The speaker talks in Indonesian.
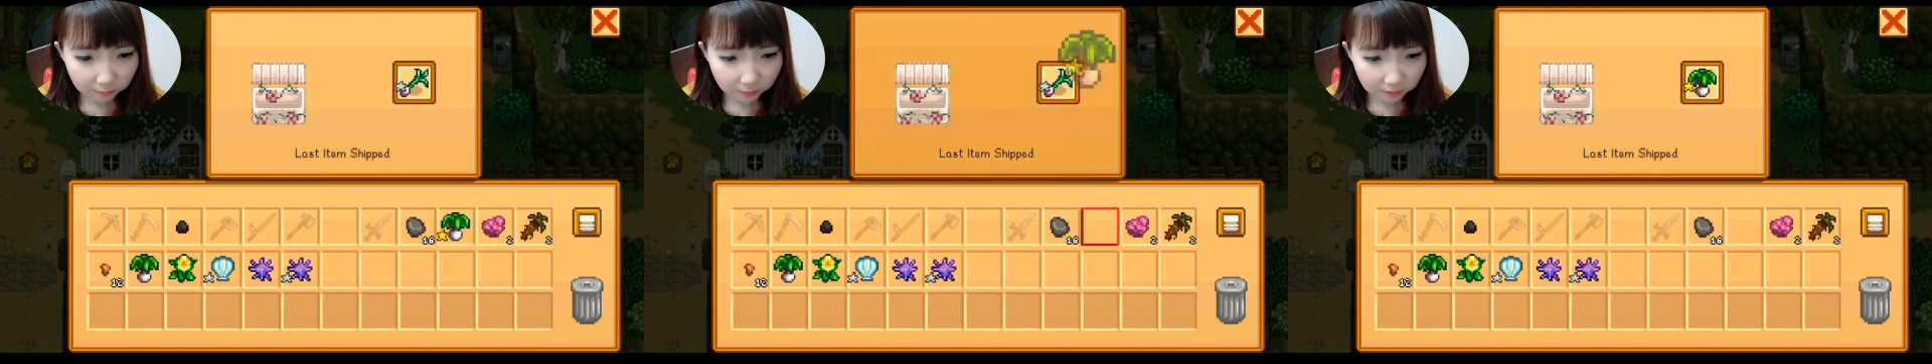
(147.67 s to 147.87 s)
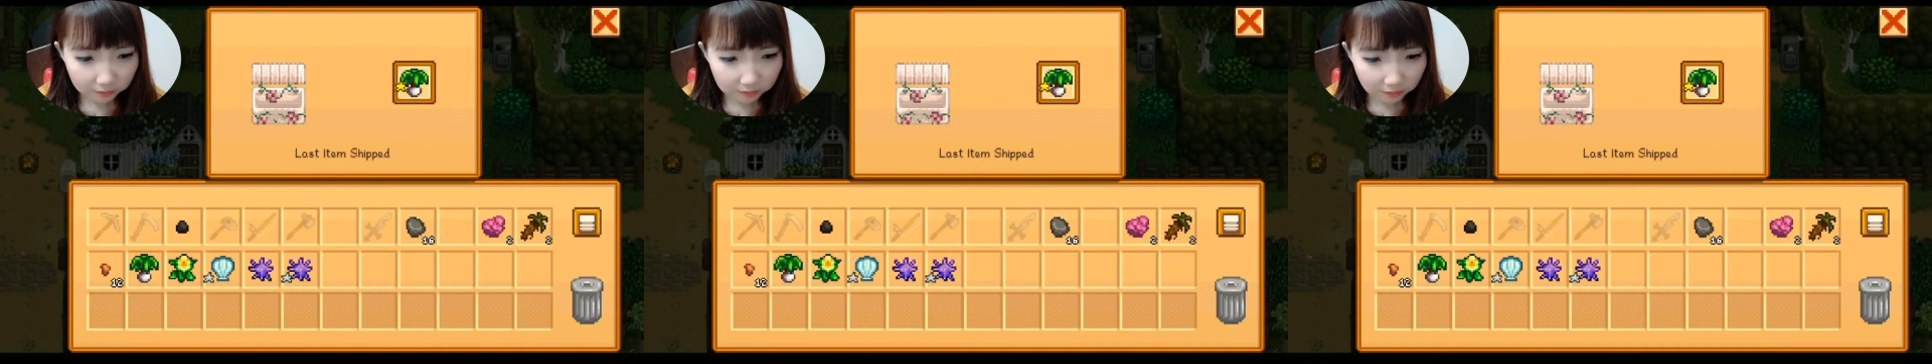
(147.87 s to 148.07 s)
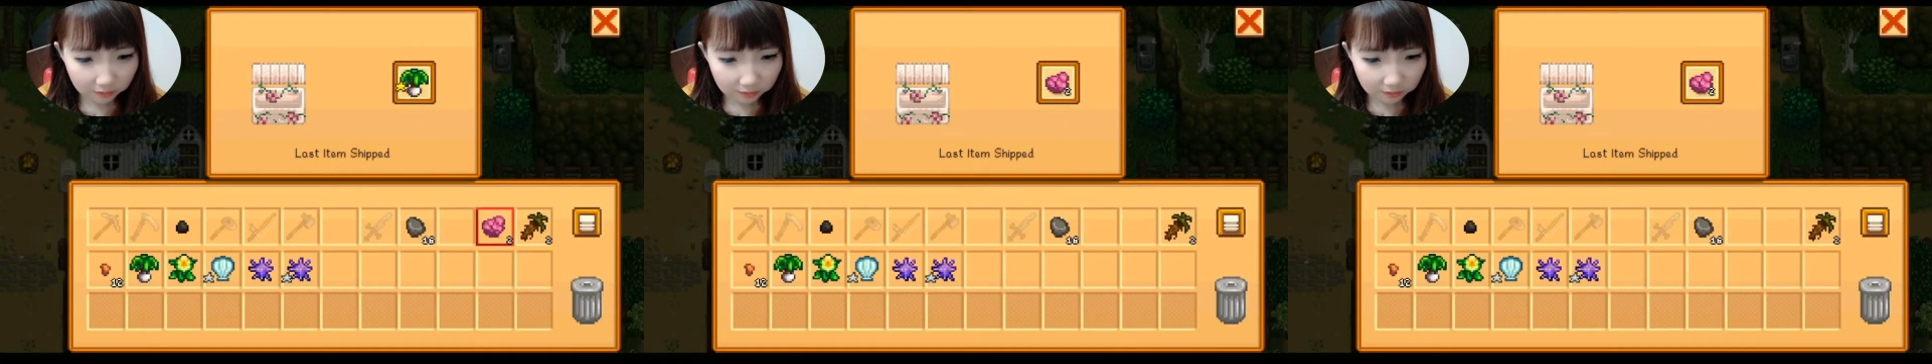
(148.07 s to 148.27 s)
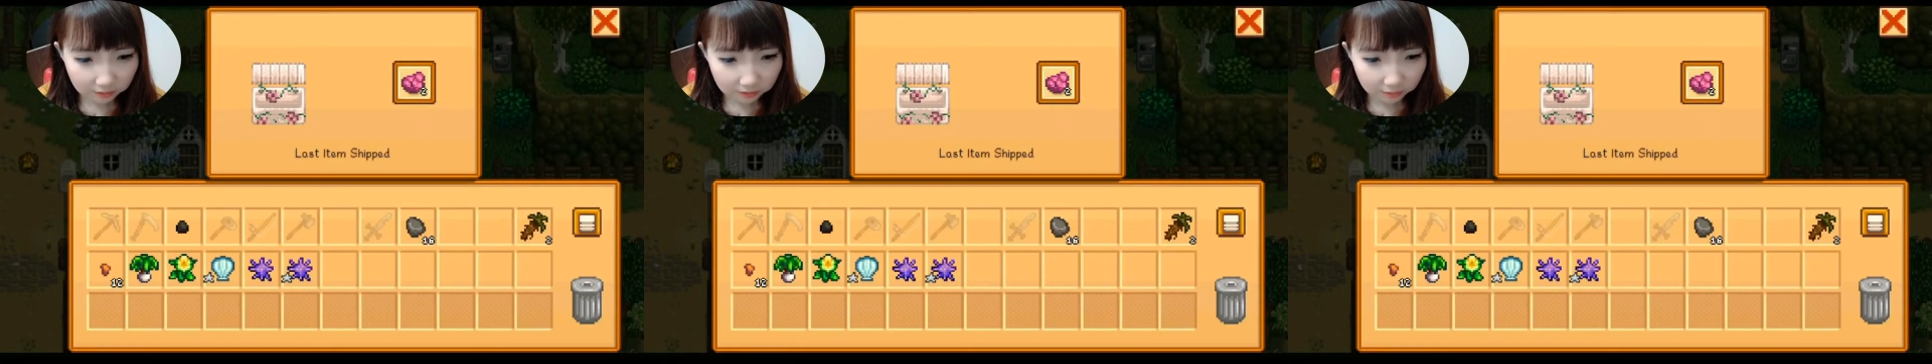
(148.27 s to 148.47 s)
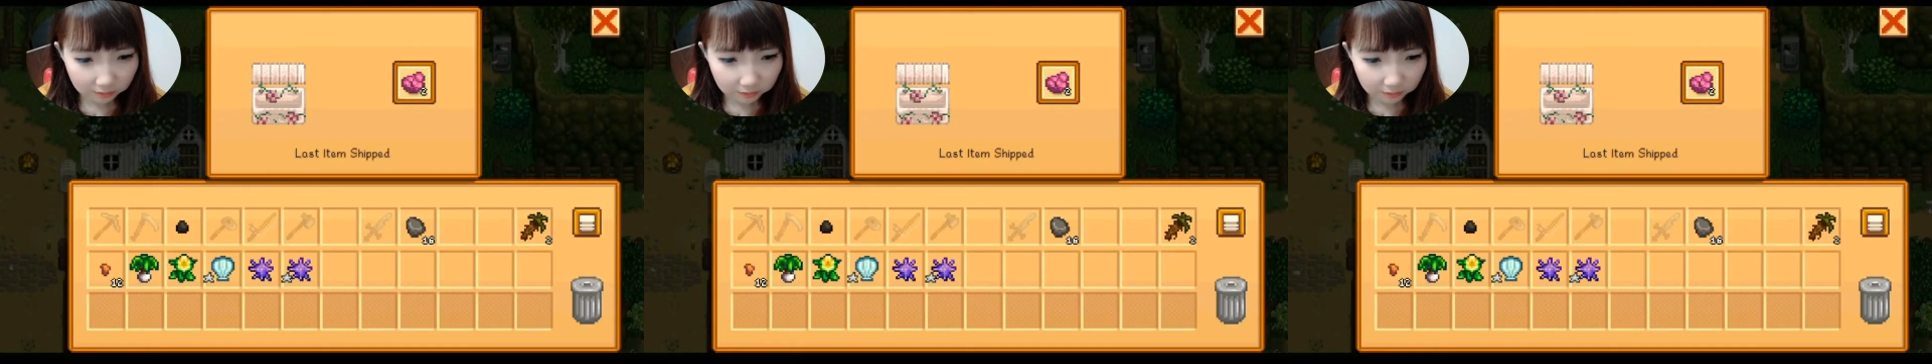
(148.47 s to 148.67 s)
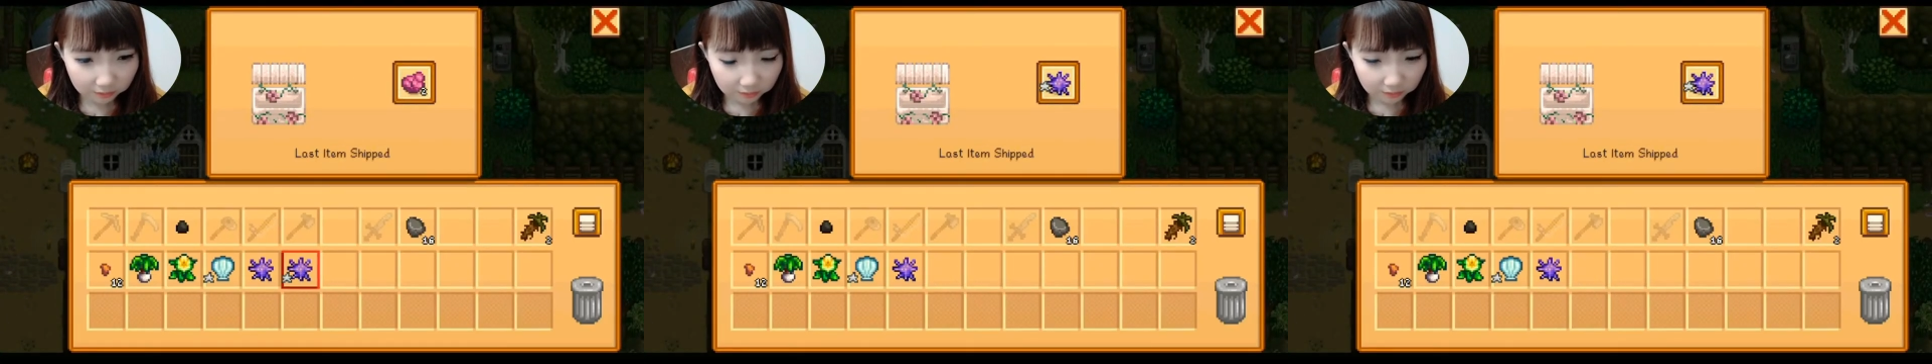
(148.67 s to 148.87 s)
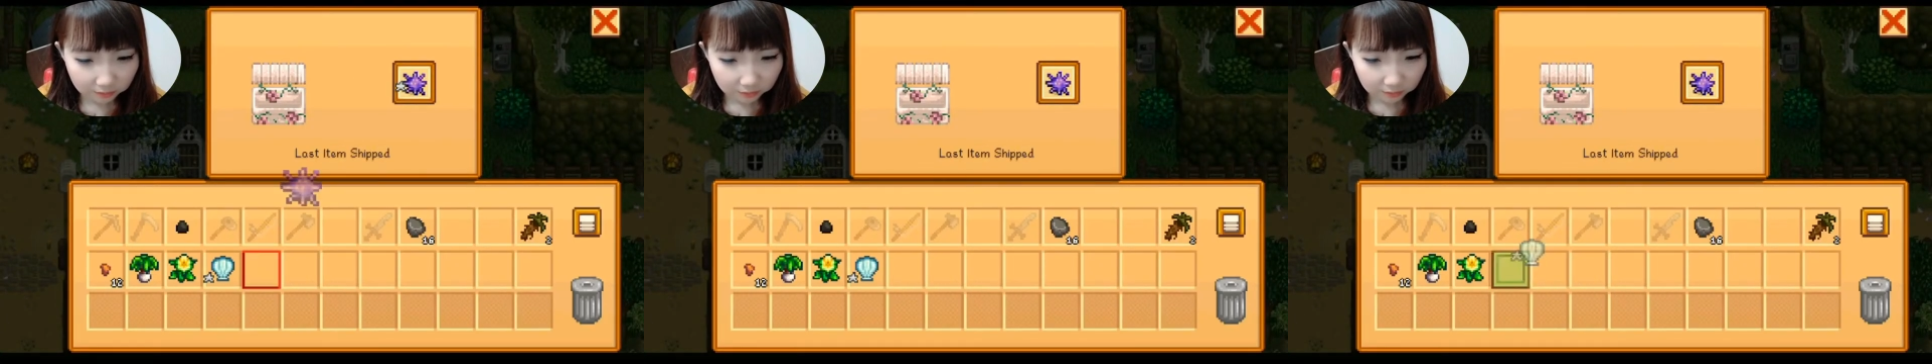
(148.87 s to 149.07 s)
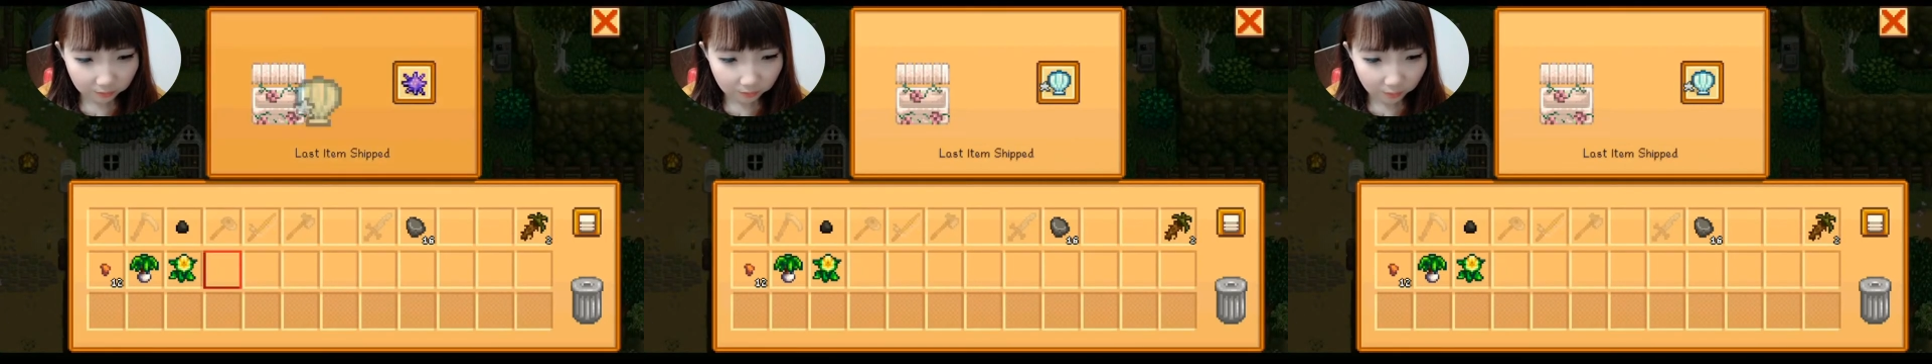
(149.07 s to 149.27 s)
banyak nih
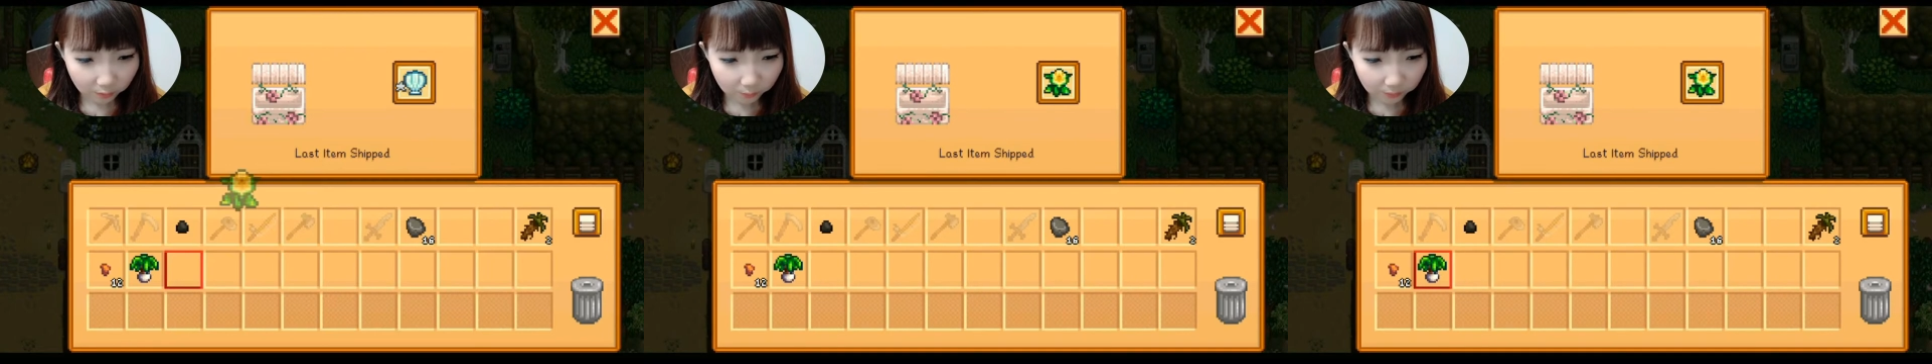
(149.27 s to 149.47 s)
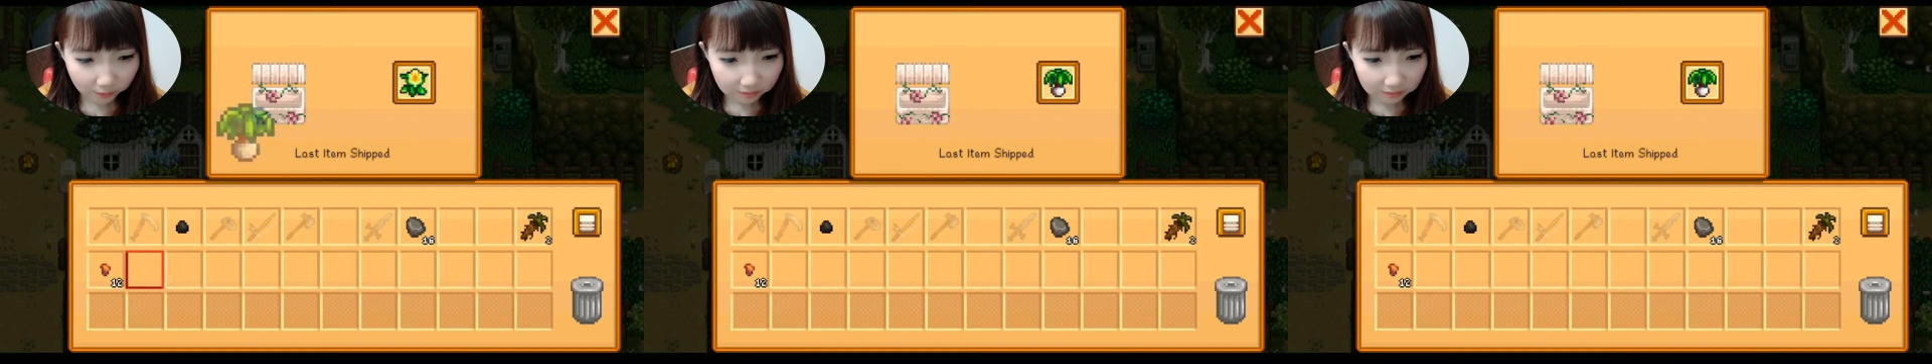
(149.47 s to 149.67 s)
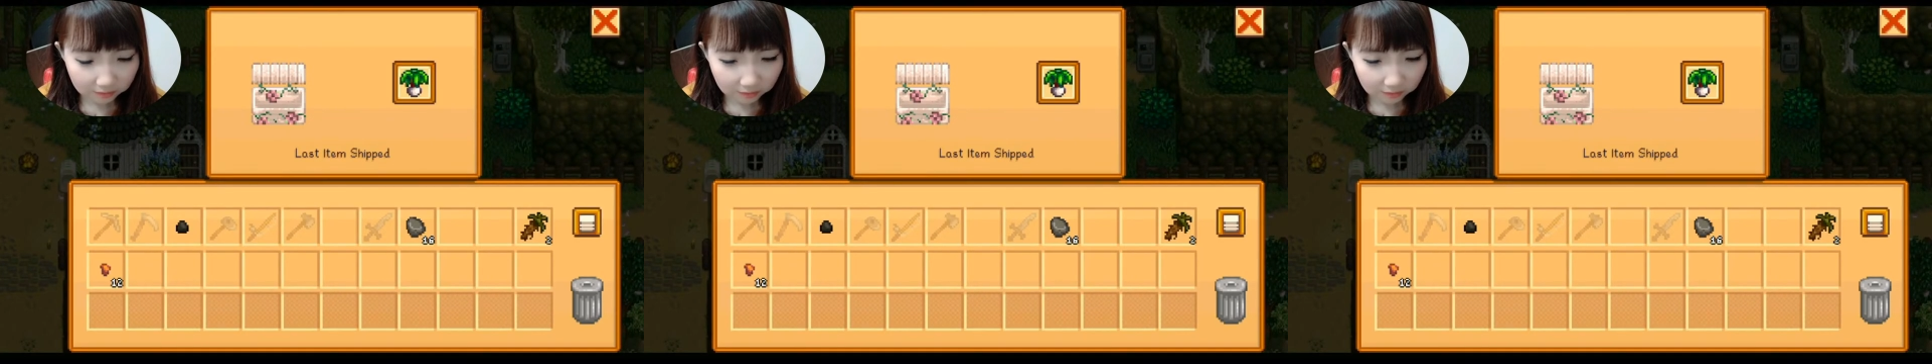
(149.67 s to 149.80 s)
wow penghasilan